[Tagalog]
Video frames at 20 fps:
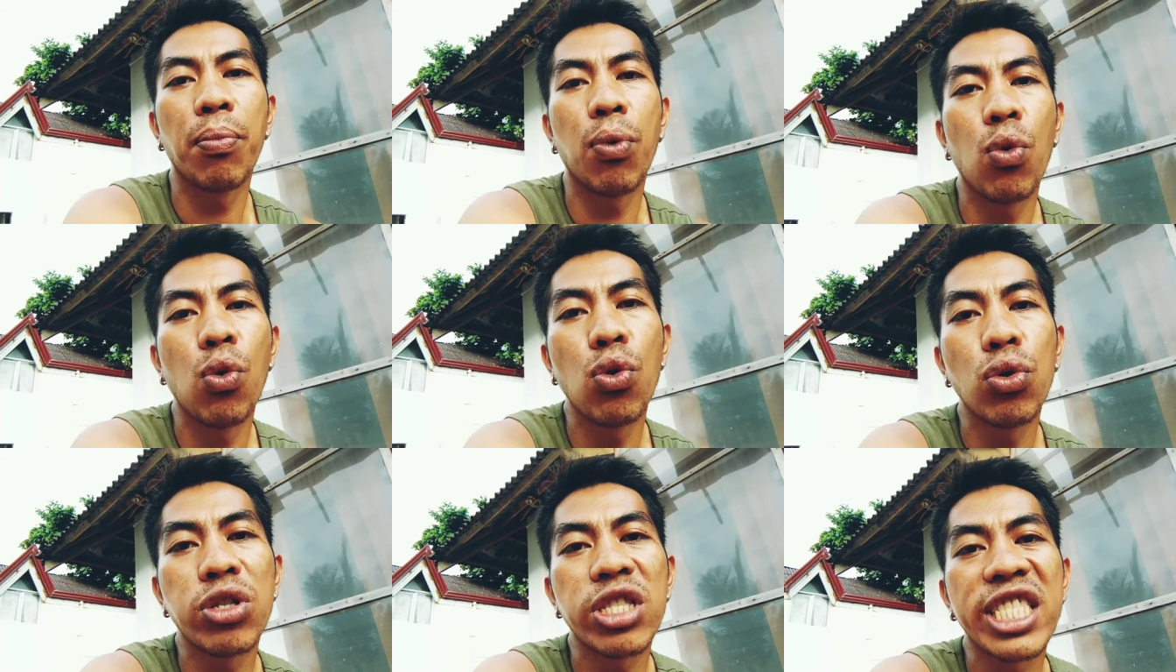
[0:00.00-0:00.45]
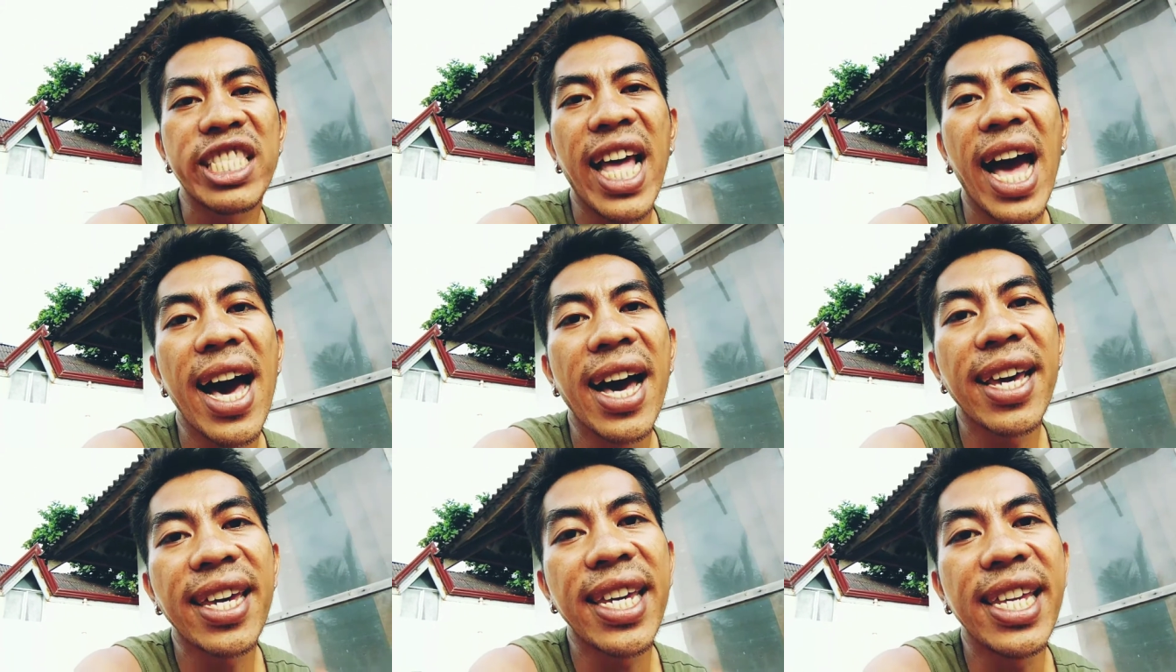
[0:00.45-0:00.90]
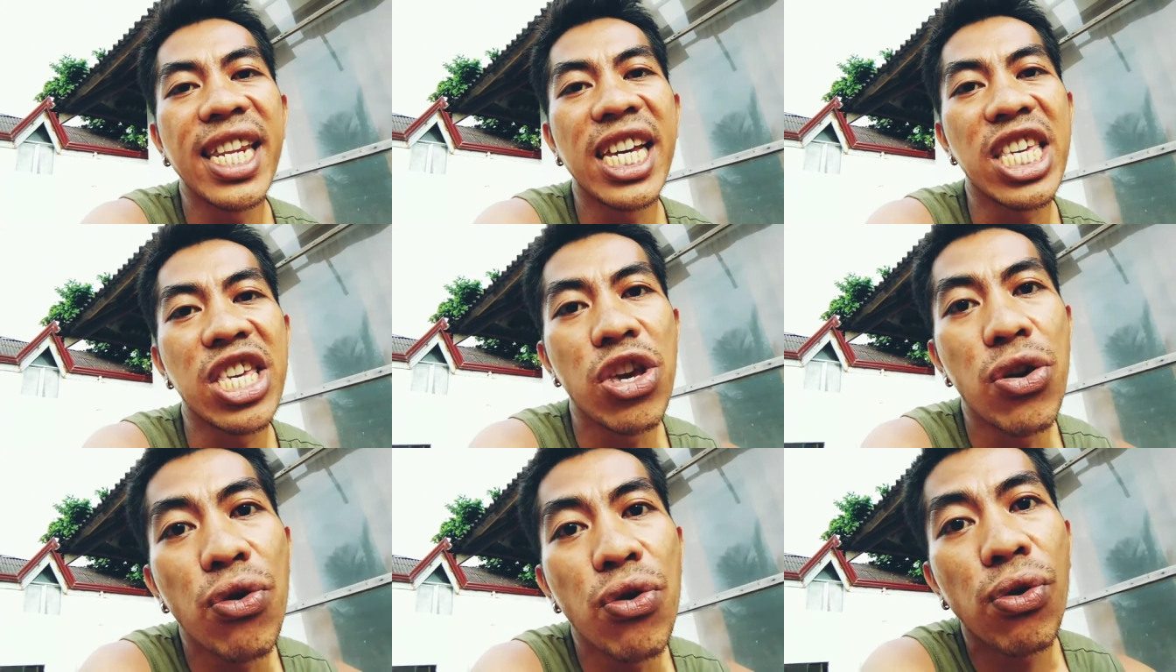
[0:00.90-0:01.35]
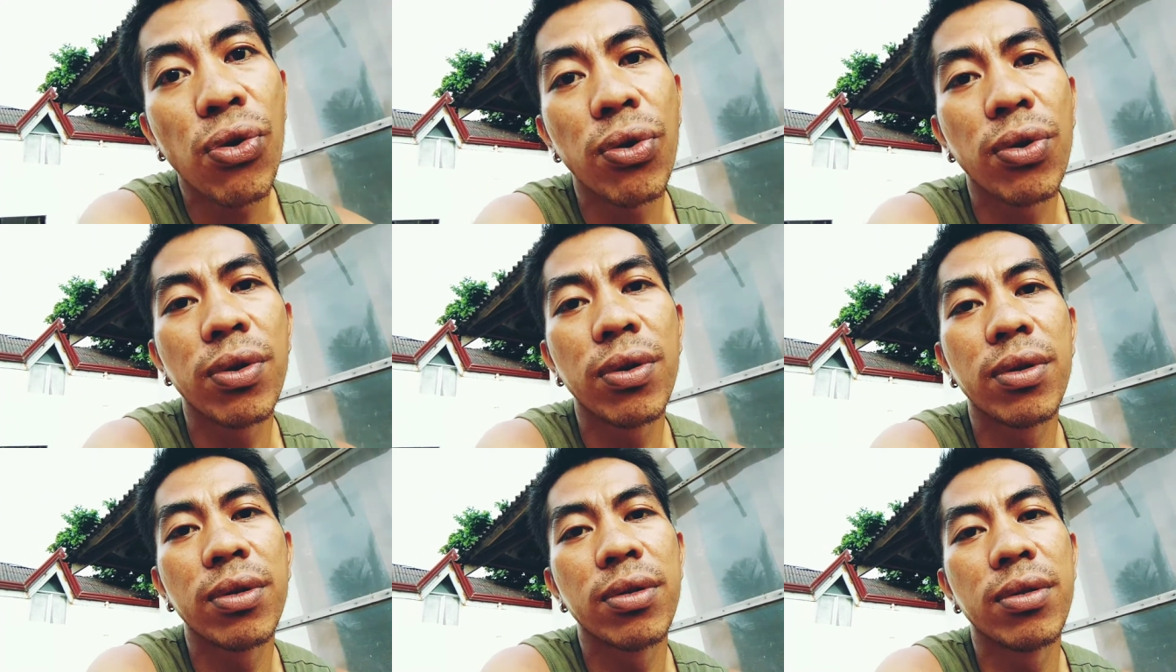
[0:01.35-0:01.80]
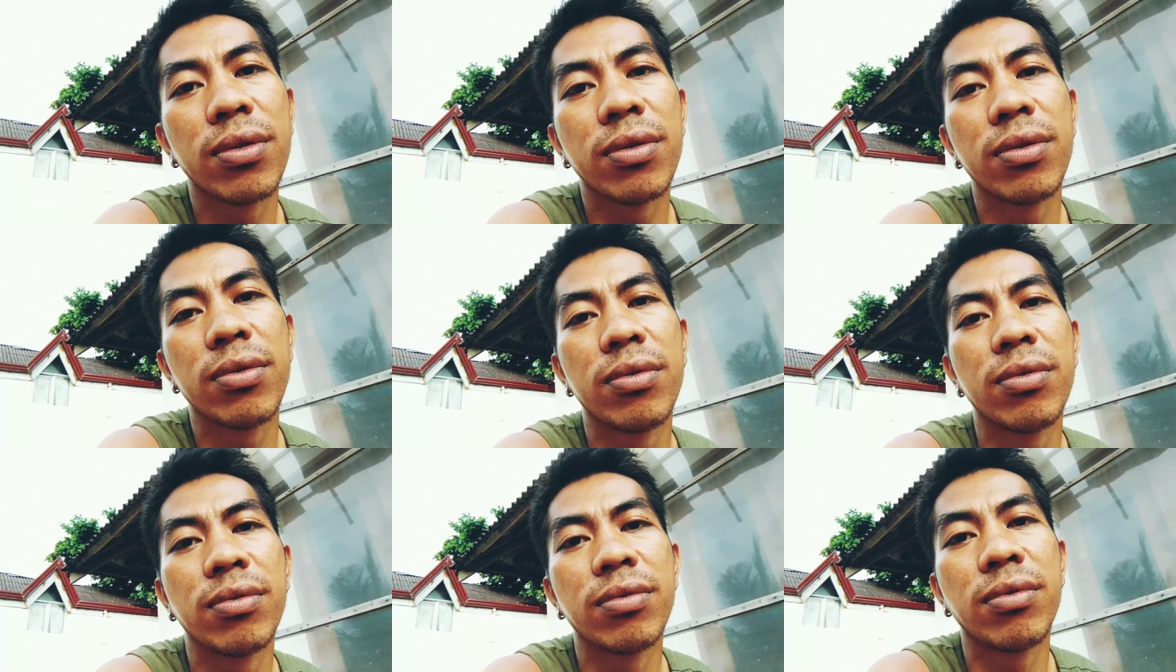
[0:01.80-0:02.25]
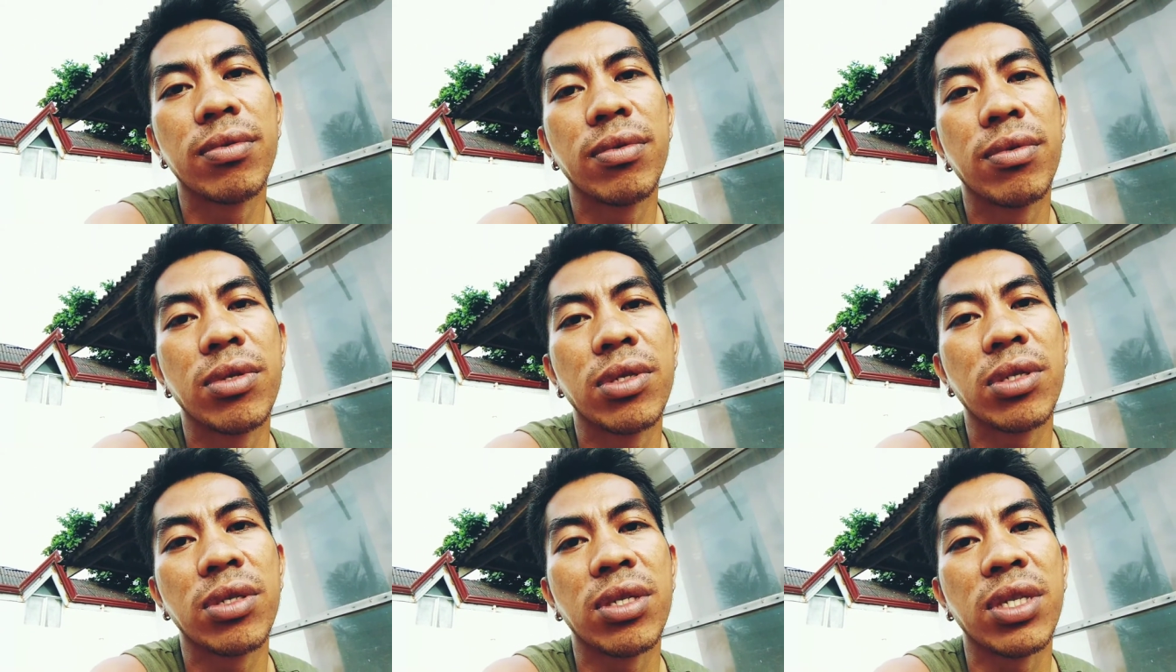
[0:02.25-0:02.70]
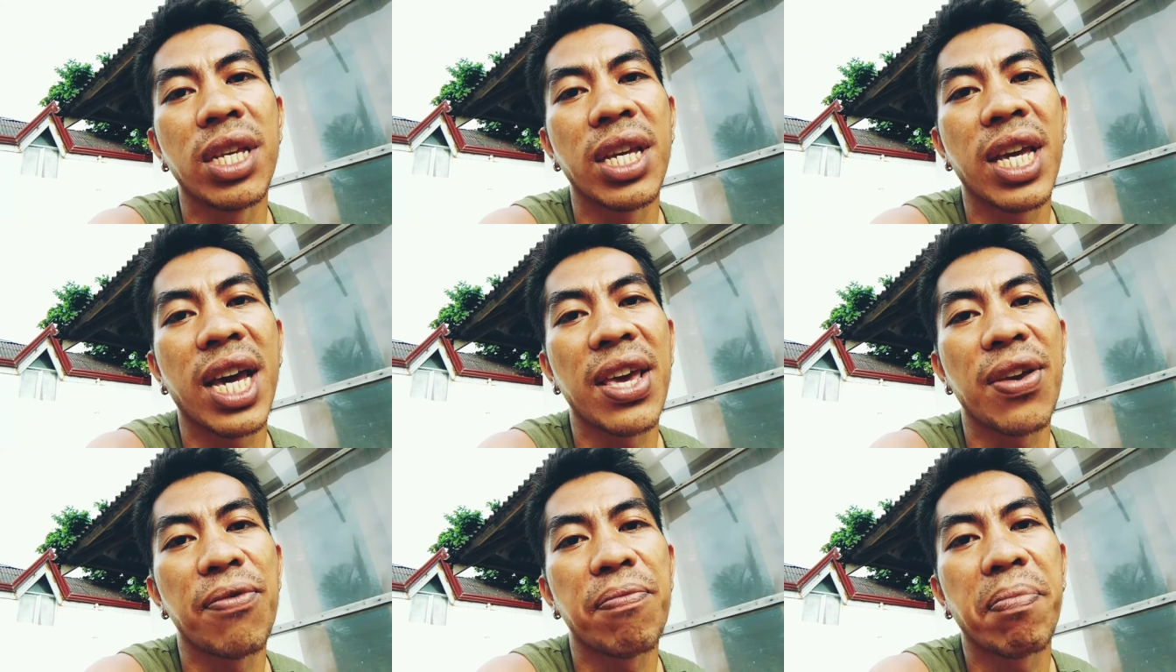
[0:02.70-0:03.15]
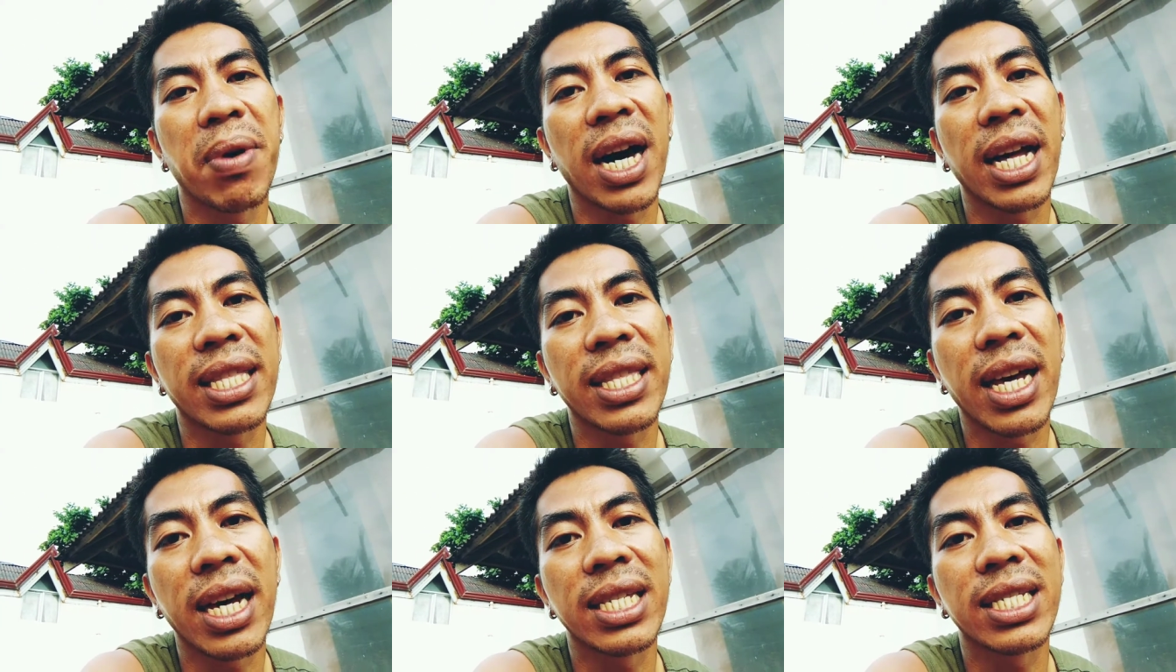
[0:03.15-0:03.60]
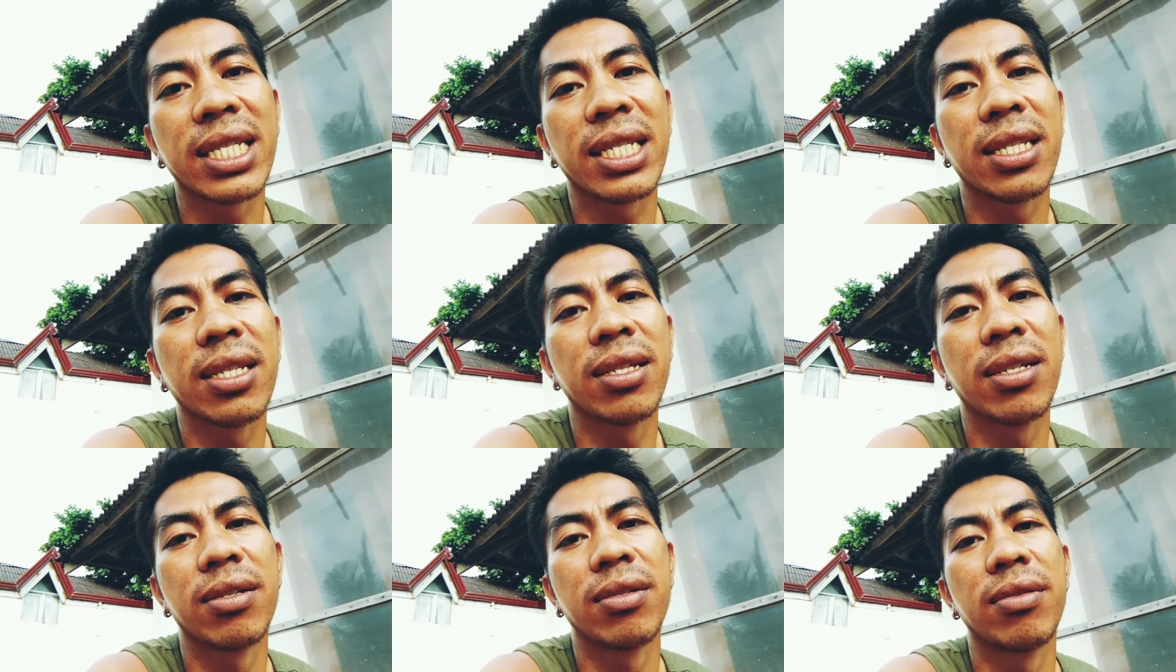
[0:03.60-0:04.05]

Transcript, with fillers: Putang ina nyo. Hindi kayo patas.